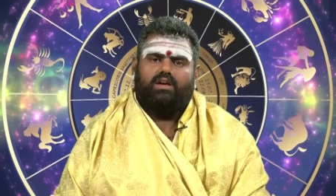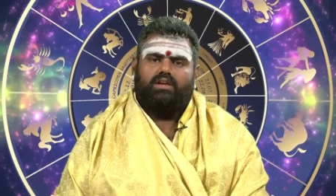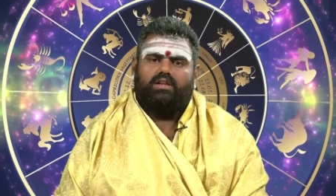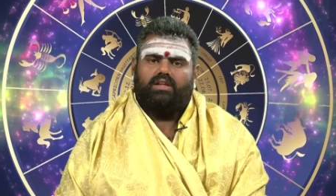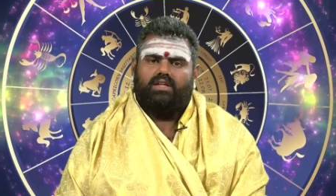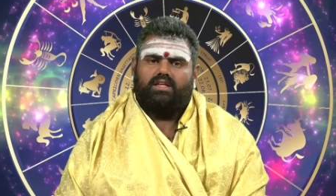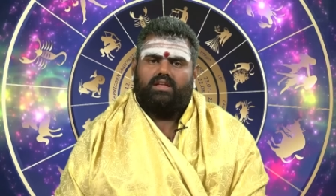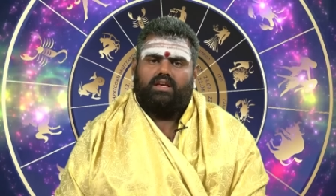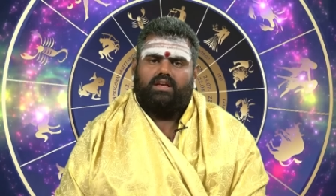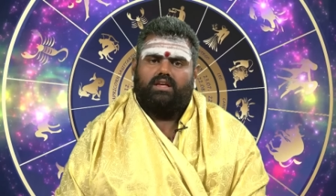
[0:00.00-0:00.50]

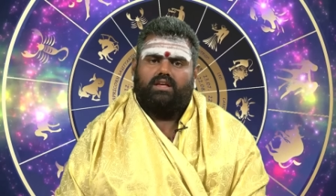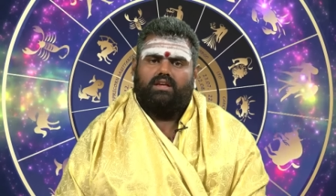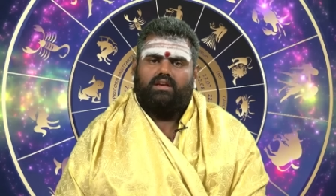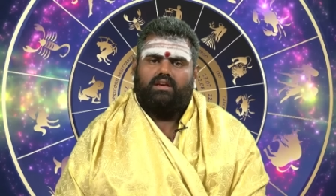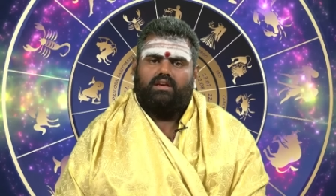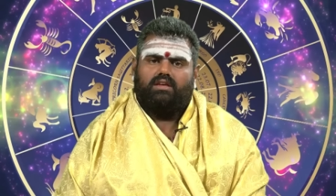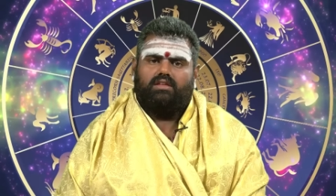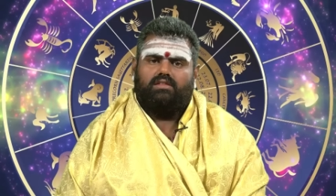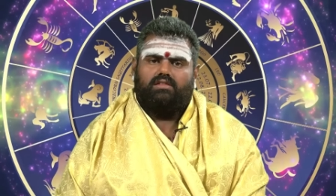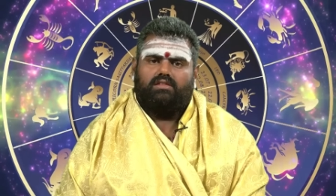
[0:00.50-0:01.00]
இன்றைக்கி
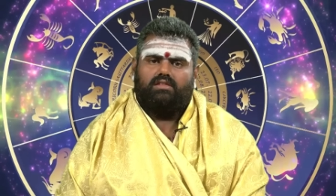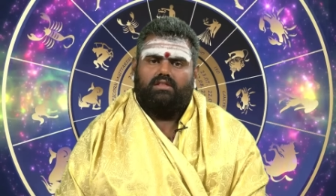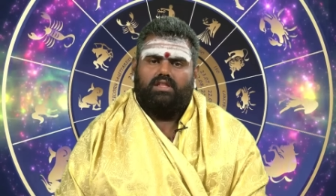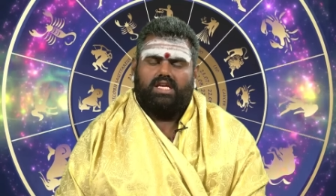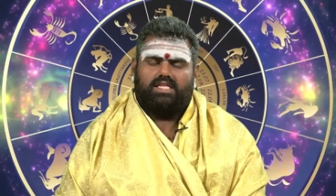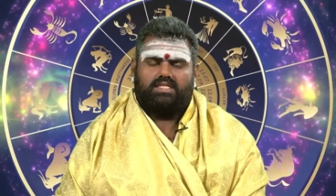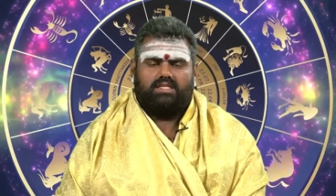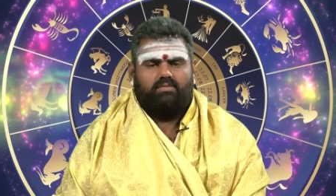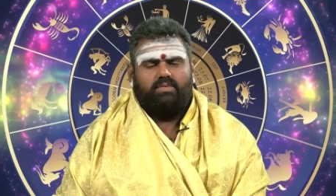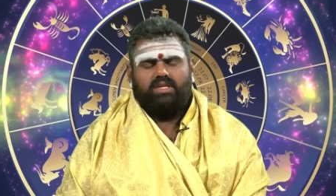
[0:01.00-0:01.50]

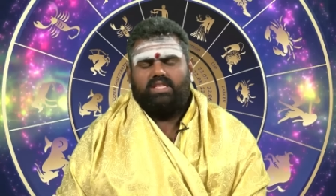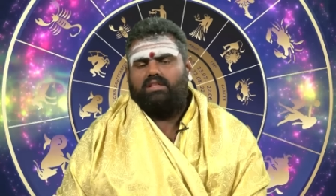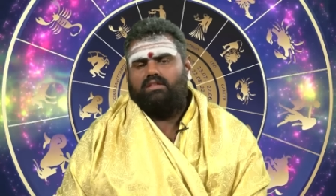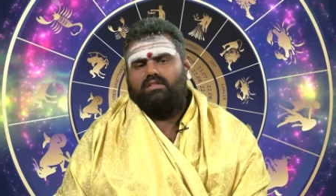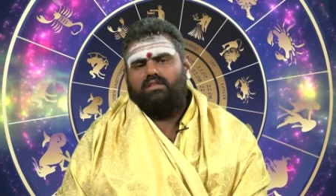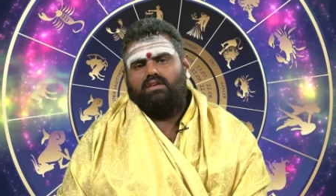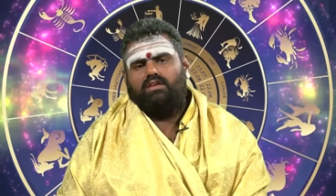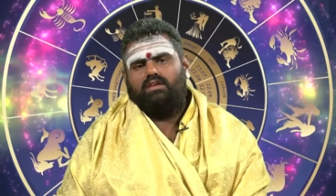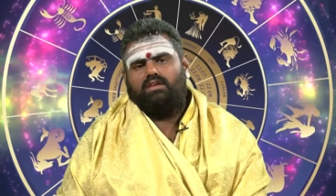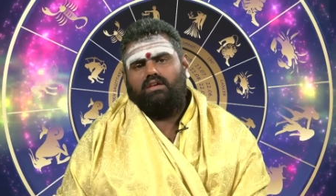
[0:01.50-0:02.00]
தசமி
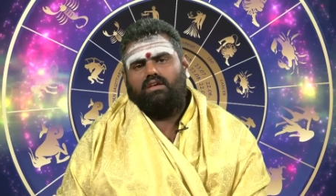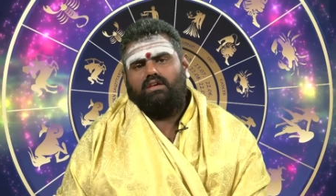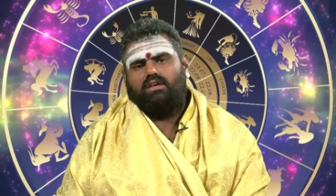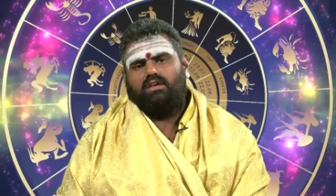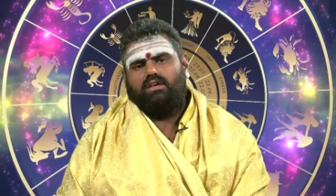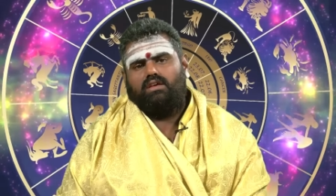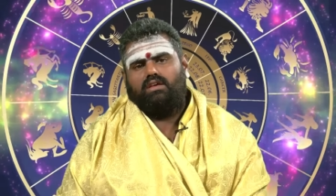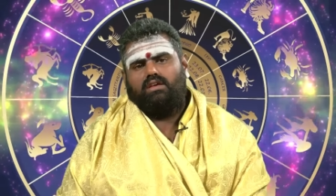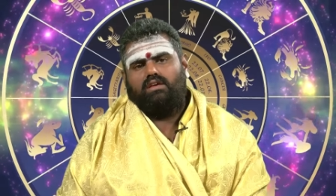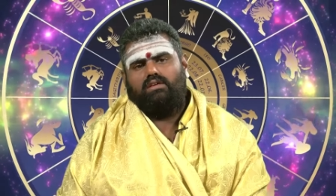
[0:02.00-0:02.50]
திதி
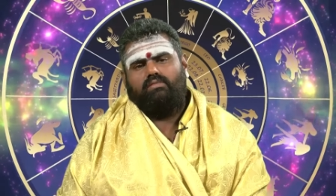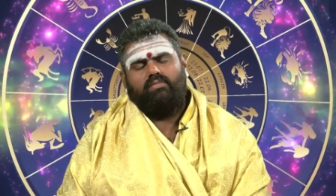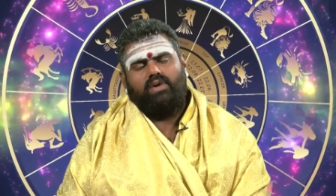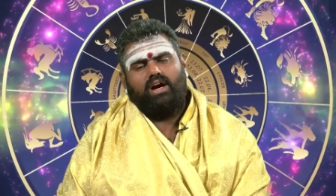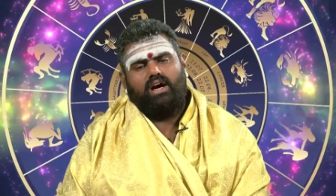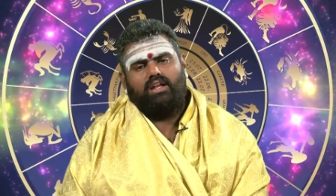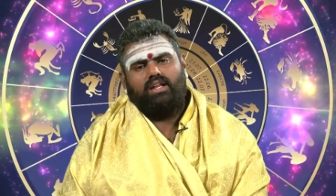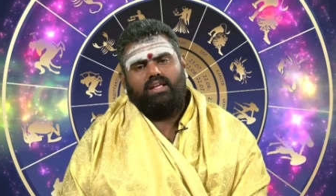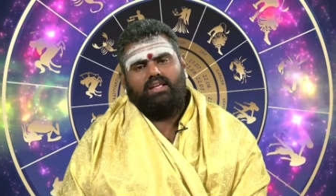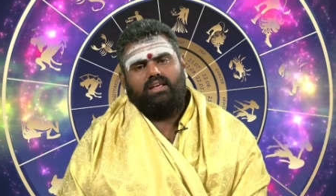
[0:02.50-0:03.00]

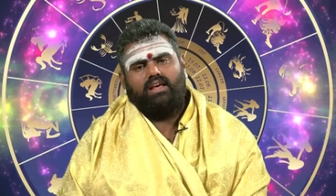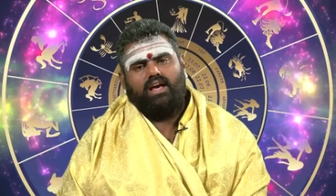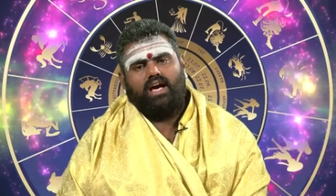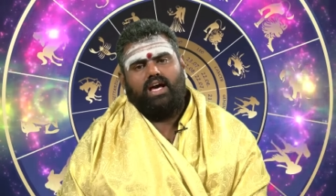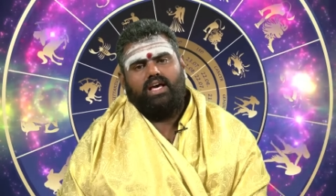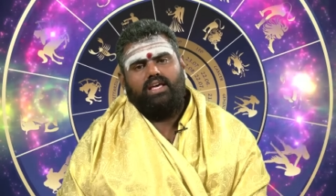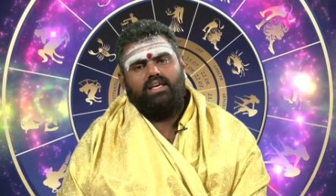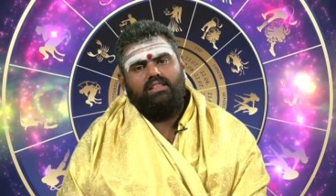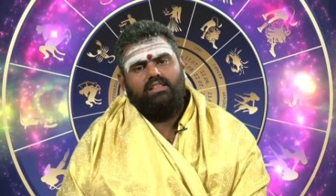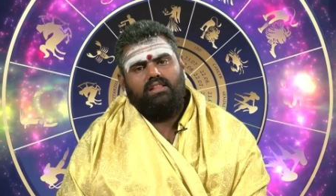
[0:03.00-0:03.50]
மாலை
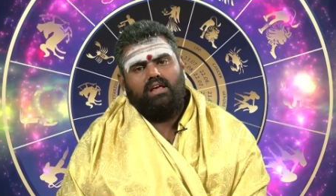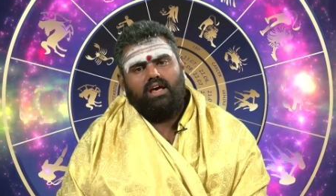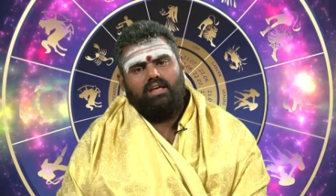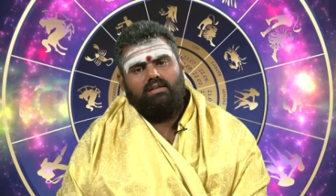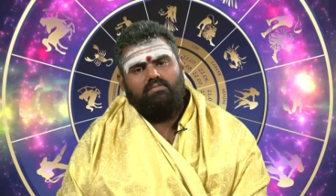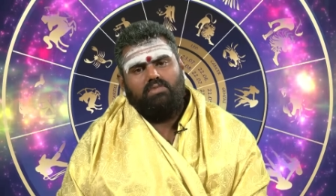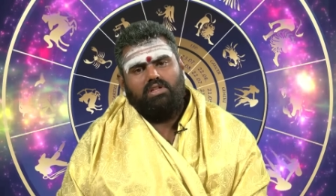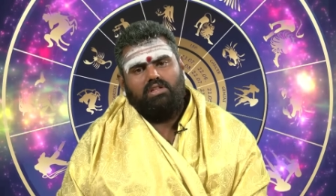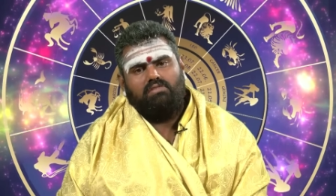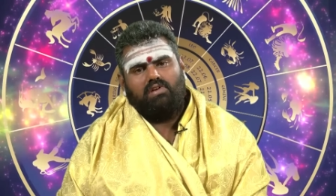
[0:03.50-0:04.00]
ஐந்து
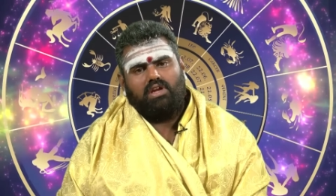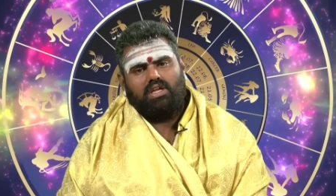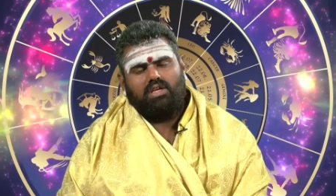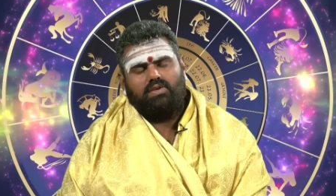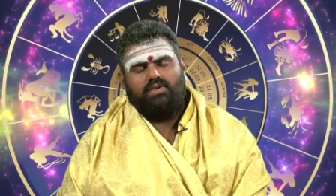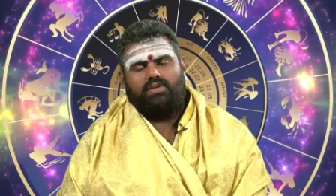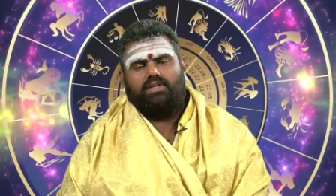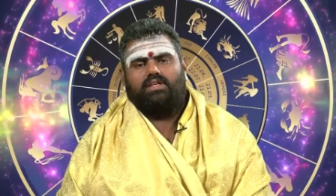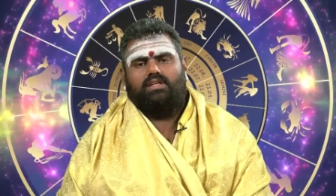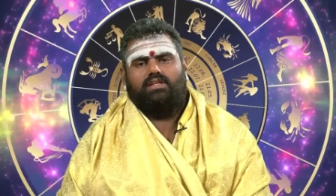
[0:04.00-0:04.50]
ஐம்பது
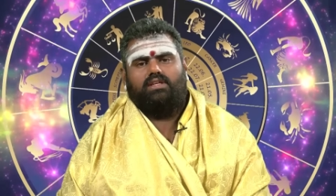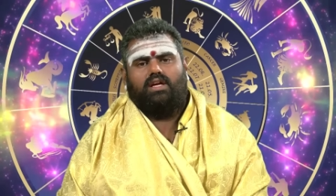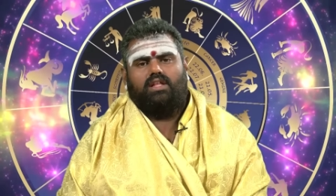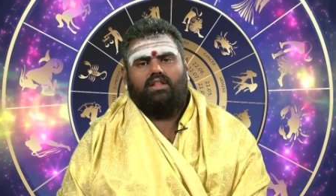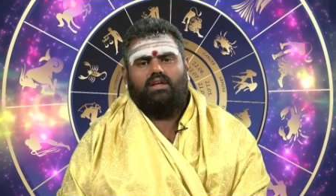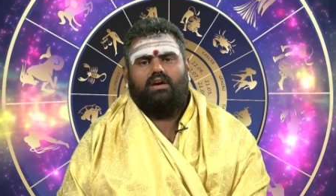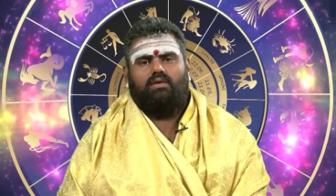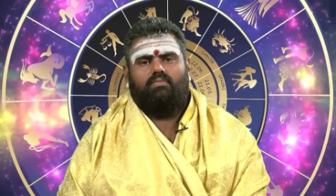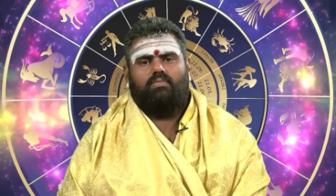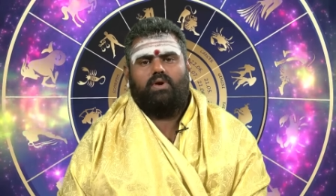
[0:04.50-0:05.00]
வரைக்கும் இருக்குது
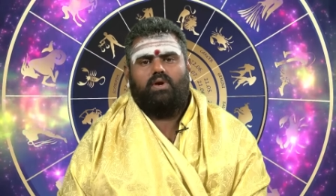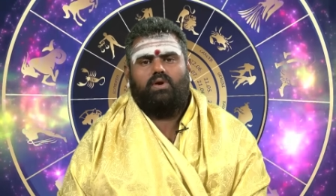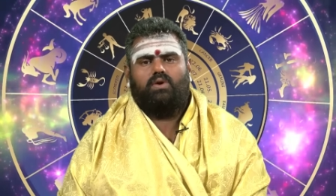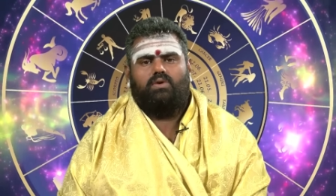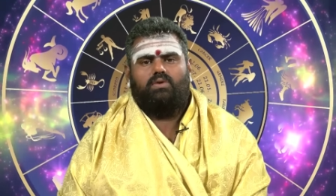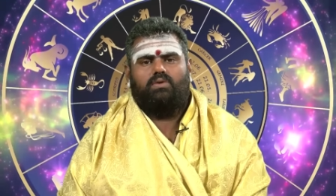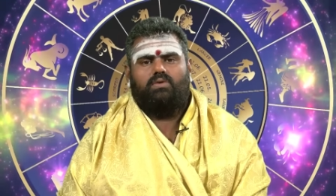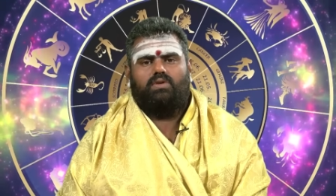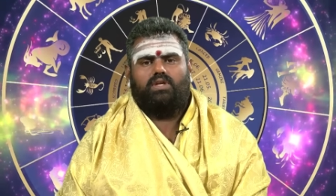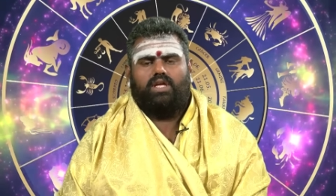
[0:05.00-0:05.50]
அதுக்கப்புறம்
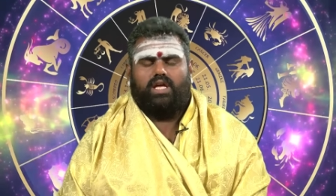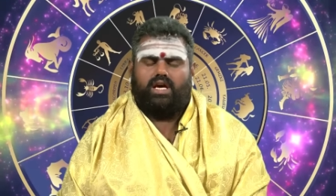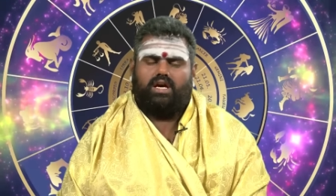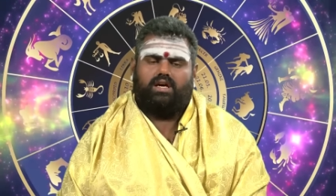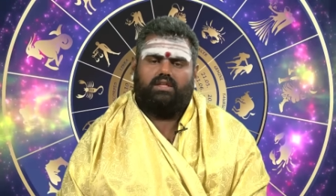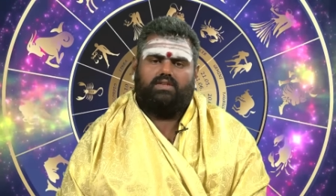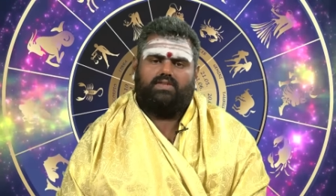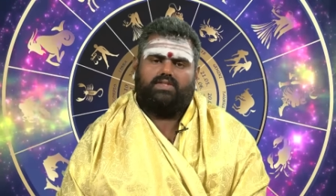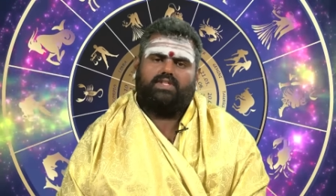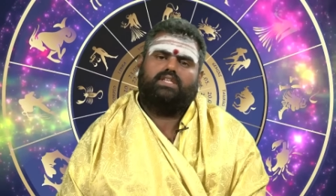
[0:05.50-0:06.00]

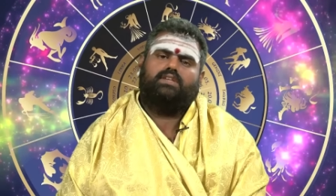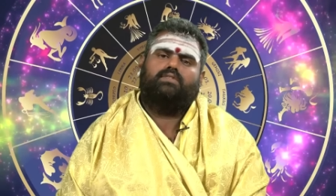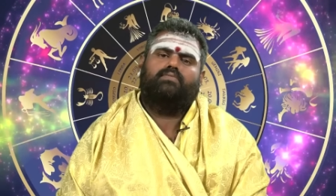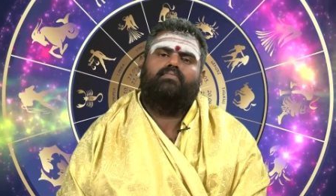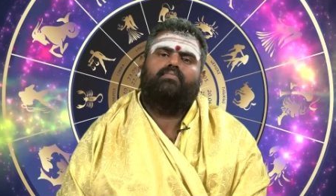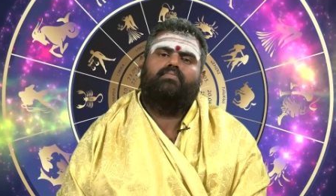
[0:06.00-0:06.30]
ஏகாதசி